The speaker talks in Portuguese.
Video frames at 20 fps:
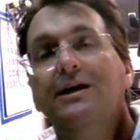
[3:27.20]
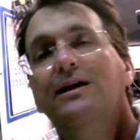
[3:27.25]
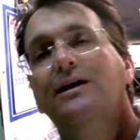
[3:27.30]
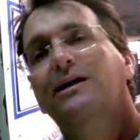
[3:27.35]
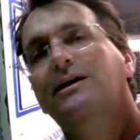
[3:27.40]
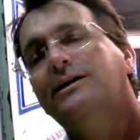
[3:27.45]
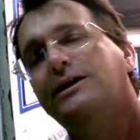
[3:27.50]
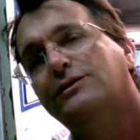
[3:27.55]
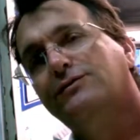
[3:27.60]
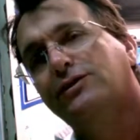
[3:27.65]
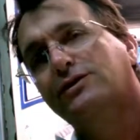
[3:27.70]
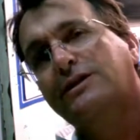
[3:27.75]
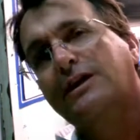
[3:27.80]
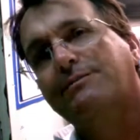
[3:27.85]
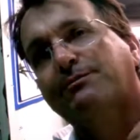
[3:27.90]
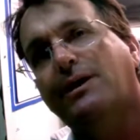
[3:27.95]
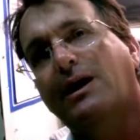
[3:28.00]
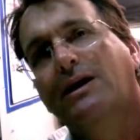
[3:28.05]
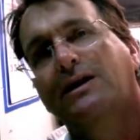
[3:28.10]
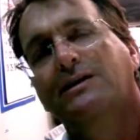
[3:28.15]
E eu voltei
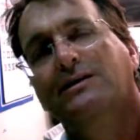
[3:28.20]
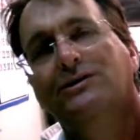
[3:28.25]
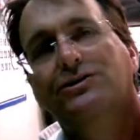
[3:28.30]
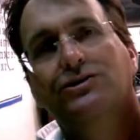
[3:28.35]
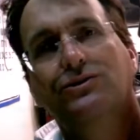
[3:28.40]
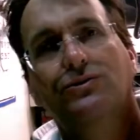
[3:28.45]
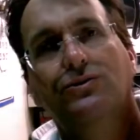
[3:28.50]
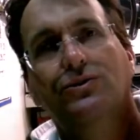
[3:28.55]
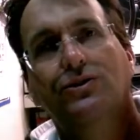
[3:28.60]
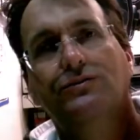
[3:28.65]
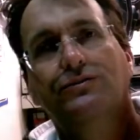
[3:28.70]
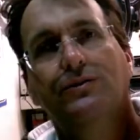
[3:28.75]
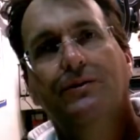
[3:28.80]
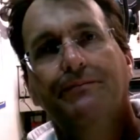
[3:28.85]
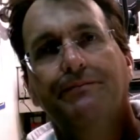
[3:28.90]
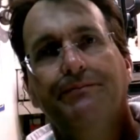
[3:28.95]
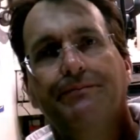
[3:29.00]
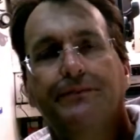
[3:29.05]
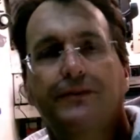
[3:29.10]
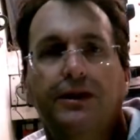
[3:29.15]
para a lida de novo,
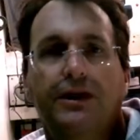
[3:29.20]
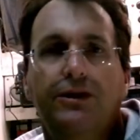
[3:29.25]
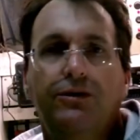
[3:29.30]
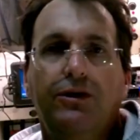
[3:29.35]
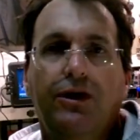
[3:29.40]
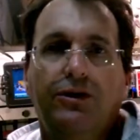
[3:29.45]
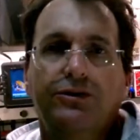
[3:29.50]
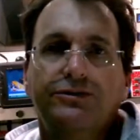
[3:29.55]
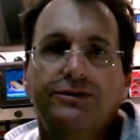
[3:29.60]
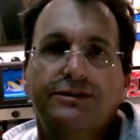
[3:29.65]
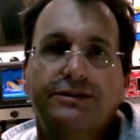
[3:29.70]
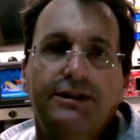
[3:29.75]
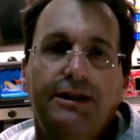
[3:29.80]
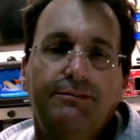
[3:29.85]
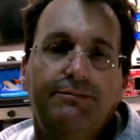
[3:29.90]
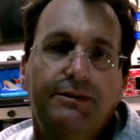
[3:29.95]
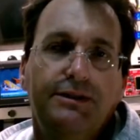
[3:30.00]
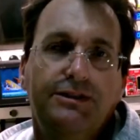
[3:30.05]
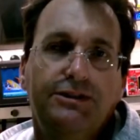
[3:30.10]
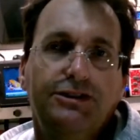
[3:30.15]
igual eu
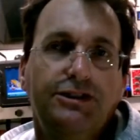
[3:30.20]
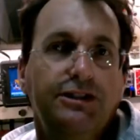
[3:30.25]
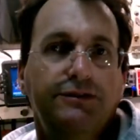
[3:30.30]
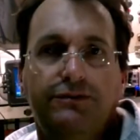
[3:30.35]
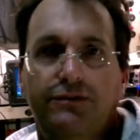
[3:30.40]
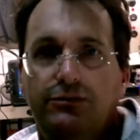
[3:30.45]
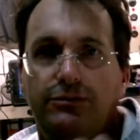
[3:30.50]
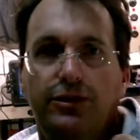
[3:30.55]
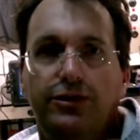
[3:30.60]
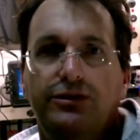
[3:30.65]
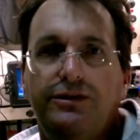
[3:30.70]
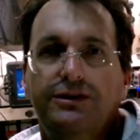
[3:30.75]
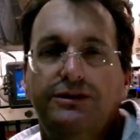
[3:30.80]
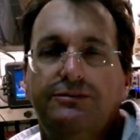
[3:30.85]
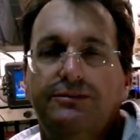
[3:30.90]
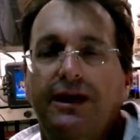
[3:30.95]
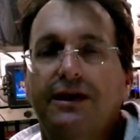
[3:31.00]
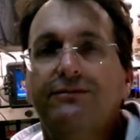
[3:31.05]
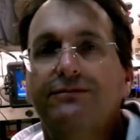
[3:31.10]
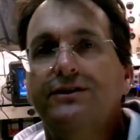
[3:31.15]
sempre tive no meu início da
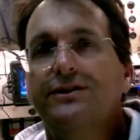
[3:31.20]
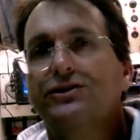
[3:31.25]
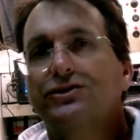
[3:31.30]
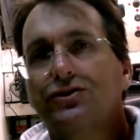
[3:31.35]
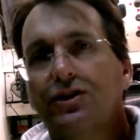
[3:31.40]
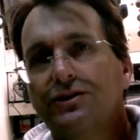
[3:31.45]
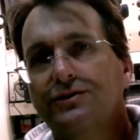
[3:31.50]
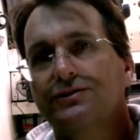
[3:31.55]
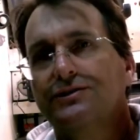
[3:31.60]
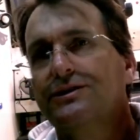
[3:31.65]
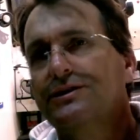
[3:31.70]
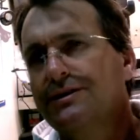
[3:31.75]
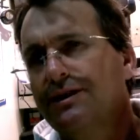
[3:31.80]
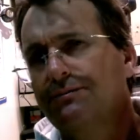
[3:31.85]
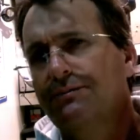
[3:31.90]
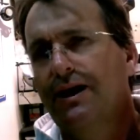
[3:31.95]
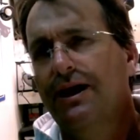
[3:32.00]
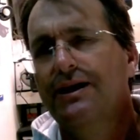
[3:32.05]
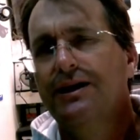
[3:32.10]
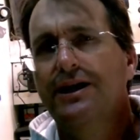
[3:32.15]
minha vida, sozinho,
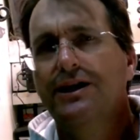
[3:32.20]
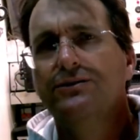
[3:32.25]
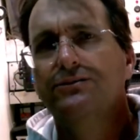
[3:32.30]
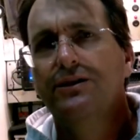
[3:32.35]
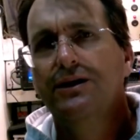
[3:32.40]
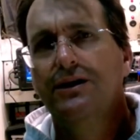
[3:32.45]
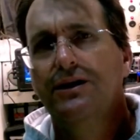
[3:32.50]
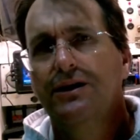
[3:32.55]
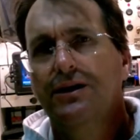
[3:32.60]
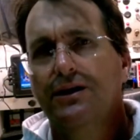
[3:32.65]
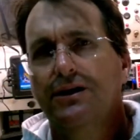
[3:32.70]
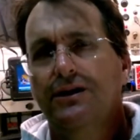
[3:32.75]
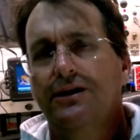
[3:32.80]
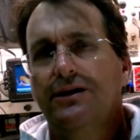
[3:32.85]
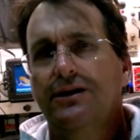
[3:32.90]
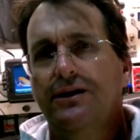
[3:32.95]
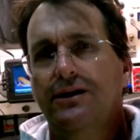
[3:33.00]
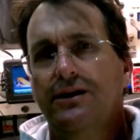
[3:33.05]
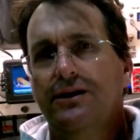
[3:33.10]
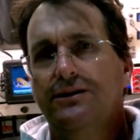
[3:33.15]
trabalhando
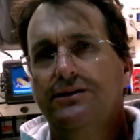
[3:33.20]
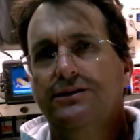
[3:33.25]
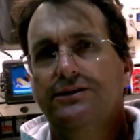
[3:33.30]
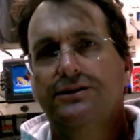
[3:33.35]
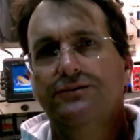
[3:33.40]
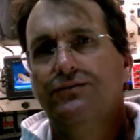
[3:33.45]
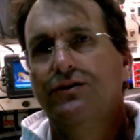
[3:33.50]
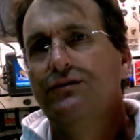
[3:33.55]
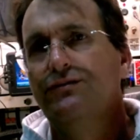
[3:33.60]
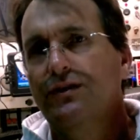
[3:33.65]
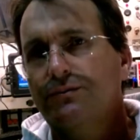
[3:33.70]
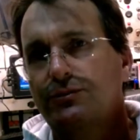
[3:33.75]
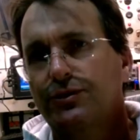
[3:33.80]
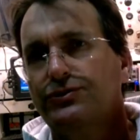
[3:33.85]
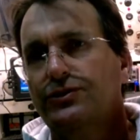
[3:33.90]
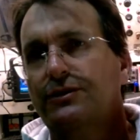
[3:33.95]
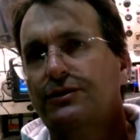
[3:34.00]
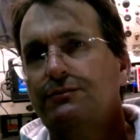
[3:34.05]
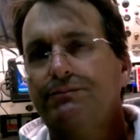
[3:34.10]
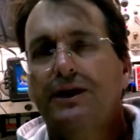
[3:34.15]
e desenvolvendo meu
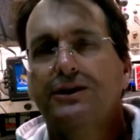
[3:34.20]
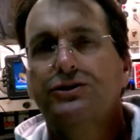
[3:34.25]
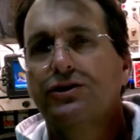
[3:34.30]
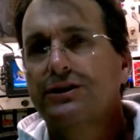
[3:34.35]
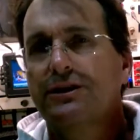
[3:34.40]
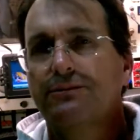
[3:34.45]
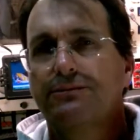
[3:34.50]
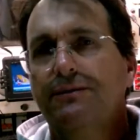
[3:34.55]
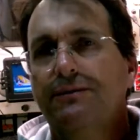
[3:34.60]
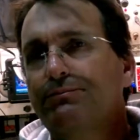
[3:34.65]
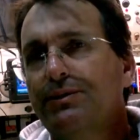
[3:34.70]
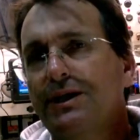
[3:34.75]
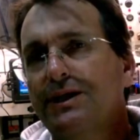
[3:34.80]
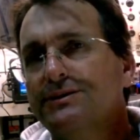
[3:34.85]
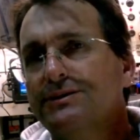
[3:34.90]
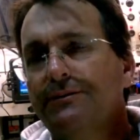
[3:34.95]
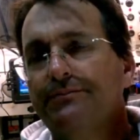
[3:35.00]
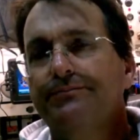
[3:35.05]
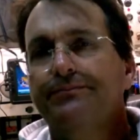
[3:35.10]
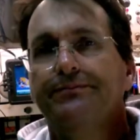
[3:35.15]
CNPJ, minha
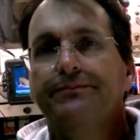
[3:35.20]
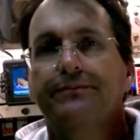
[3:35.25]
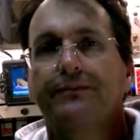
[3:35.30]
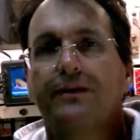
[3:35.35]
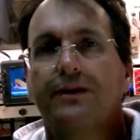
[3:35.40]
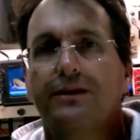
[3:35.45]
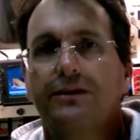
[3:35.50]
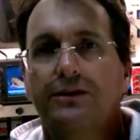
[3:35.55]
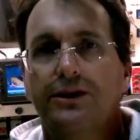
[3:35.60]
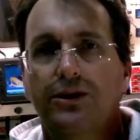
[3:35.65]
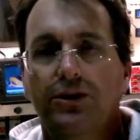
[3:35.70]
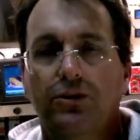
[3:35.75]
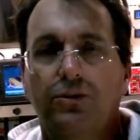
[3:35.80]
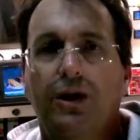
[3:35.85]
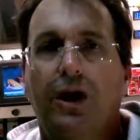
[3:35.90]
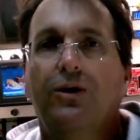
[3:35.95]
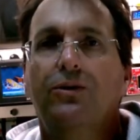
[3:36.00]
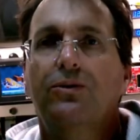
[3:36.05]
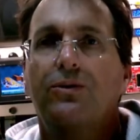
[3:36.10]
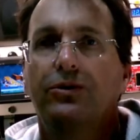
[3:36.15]
empresa, do
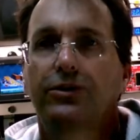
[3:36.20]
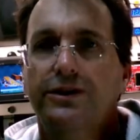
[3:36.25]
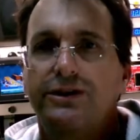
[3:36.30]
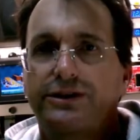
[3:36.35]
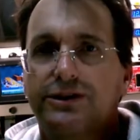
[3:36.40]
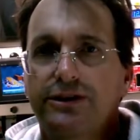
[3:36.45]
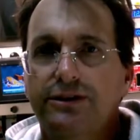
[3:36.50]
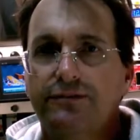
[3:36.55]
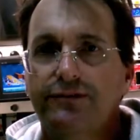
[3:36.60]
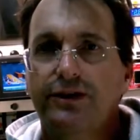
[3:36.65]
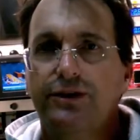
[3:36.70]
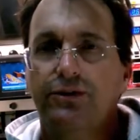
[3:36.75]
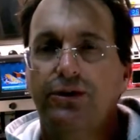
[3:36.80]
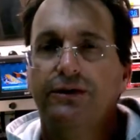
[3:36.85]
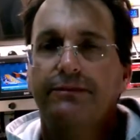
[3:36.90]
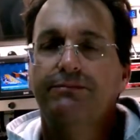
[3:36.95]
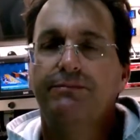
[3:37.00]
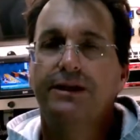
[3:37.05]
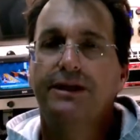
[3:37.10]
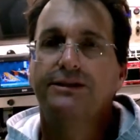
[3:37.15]
qual hoje virou
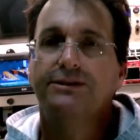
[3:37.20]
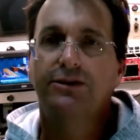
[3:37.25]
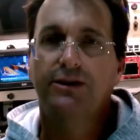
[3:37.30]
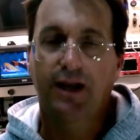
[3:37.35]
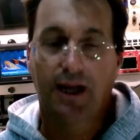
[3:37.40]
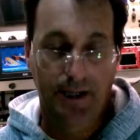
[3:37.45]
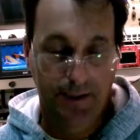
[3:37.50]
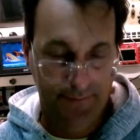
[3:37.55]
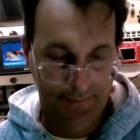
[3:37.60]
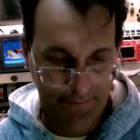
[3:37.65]
empresa online.